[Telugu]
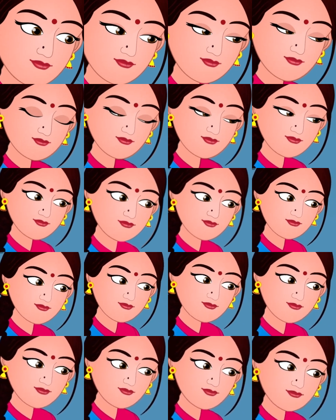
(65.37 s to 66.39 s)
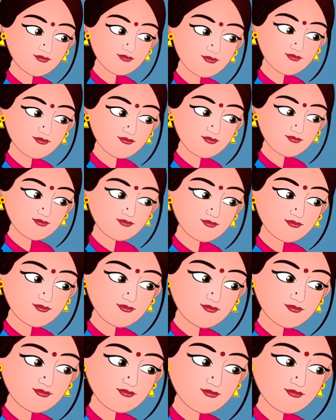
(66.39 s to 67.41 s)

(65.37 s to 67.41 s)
అందుకు శోభ ఏం చెప్పకుండా